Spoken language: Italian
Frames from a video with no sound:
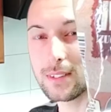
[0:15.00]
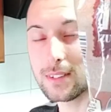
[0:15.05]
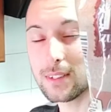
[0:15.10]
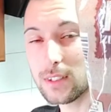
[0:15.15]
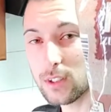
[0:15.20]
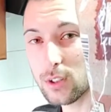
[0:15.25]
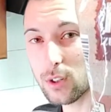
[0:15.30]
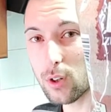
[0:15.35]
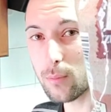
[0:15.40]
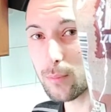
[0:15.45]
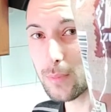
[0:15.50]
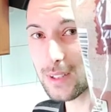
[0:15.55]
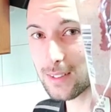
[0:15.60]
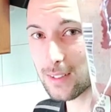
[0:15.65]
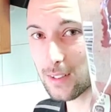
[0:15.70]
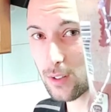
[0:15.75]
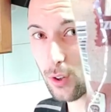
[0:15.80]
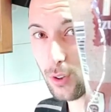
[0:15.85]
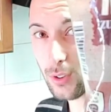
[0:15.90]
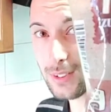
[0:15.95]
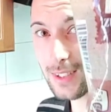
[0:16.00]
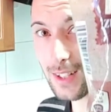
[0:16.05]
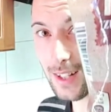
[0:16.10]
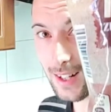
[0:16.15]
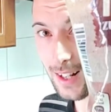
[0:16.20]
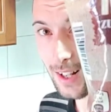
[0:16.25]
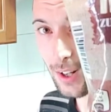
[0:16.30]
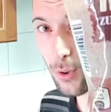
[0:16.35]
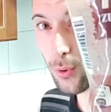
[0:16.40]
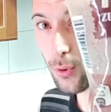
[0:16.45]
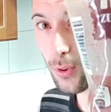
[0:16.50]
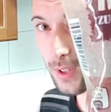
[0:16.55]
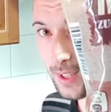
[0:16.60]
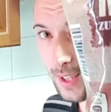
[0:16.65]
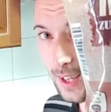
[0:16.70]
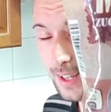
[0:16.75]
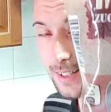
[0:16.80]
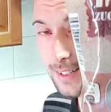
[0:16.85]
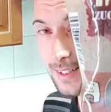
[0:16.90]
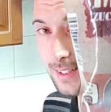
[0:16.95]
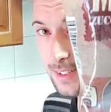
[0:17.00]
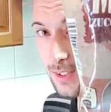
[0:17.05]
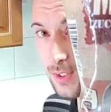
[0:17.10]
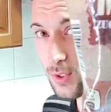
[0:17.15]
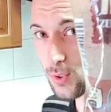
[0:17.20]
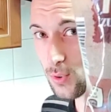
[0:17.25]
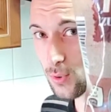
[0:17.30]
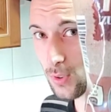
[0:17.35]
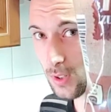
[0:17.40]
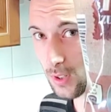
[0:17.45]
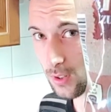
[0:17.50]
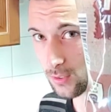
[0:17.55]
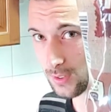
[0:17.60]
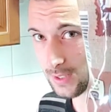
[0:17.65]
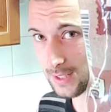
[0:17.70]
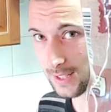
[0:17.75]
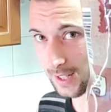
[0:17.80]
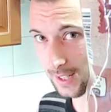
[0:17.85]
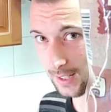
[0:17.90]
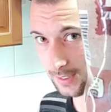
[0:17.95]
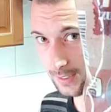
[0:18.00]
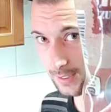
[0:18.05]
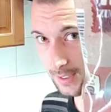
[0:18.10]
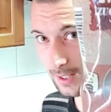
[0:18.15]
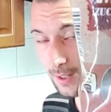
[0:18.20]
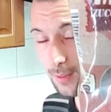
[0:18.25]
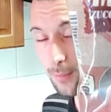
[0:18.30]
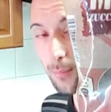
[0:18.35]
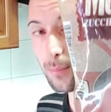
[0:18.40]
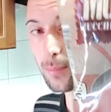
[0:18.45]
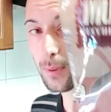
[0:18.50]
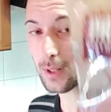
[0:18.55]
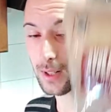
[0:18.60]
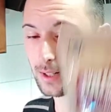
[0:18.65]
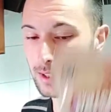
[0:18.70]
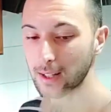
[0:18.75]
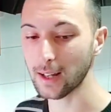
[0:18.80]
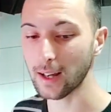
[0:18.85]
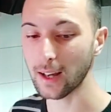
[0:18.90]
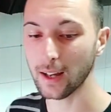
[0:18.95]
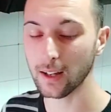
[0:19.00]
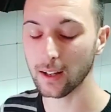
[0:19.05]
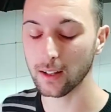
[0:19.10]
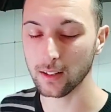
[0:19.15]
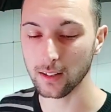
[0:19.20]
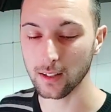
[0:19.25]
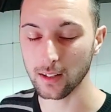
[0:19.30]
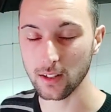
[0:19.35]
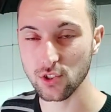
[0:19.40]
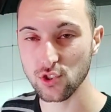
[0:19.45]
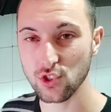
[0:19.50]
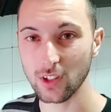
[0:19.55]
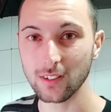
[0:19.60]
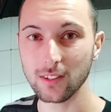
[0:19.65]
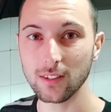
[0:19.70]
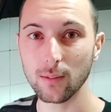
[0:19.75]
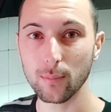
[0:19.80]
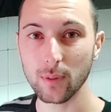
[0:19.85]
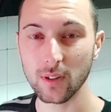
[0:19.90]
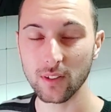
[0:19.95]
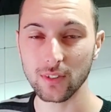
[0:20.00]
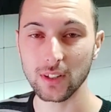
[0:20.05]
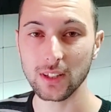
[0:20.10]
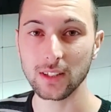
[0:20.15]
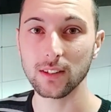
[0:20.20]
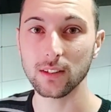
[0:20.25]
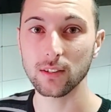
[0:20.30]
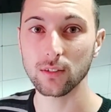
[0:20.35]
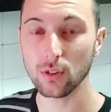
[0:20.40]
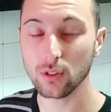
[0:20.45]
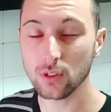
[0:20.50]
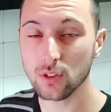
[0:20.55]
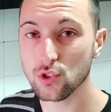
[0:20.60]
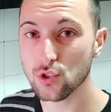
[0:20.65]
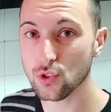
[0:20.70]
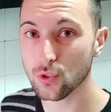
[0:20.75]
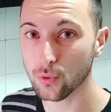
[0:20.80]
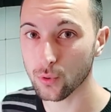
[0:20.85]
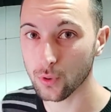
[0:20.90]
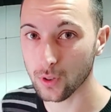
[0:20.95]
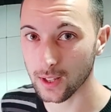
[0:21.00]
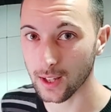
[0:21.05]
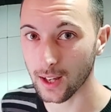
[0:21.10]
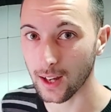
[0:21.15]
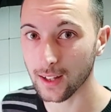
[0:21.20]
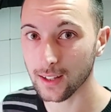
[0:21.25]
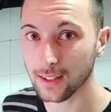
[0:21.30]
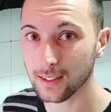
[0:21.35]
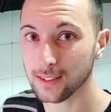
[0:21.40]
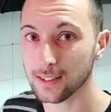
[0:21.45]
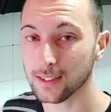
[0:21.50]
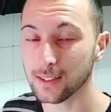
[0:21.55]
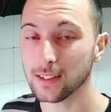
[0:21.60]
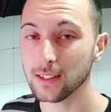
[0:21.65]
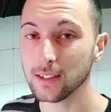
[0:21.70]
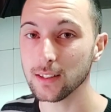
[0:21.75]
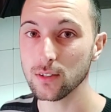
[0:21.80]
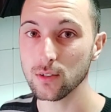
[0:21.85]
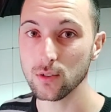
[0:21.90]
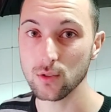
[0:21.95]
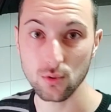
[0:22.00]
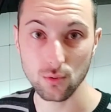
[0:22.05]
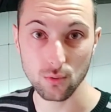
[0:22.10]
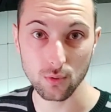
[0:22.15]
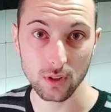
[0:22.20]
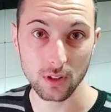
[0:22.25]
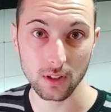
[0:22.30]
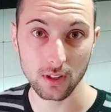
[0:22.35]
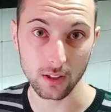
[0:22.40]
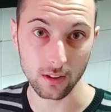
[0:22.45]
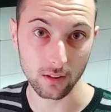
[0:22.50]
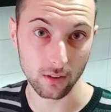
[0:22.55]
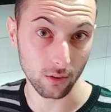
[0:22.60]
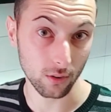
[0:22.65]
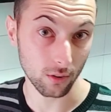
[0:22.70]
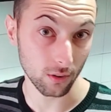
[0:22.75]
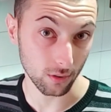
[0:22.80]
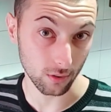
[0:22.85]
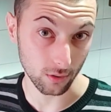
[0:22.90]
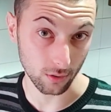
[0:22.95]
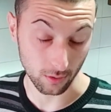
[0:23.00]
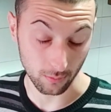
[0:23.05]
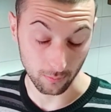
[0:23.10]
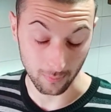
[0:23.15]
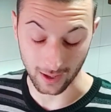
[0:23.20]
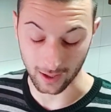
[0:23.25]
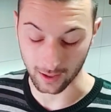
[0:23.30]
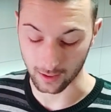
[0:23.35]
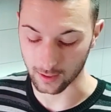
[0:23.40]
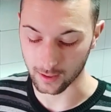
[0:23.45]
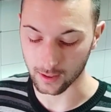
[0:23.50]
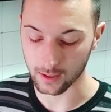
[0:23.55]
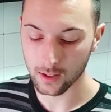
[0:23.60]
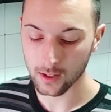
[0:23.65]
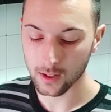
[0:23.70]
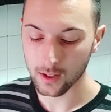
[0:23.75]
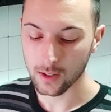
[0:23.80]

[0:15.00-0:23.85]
io metterò 3 cucchiai di zucchero di canna perché la ricetta prevede 12 cucchiai di zucchero normale.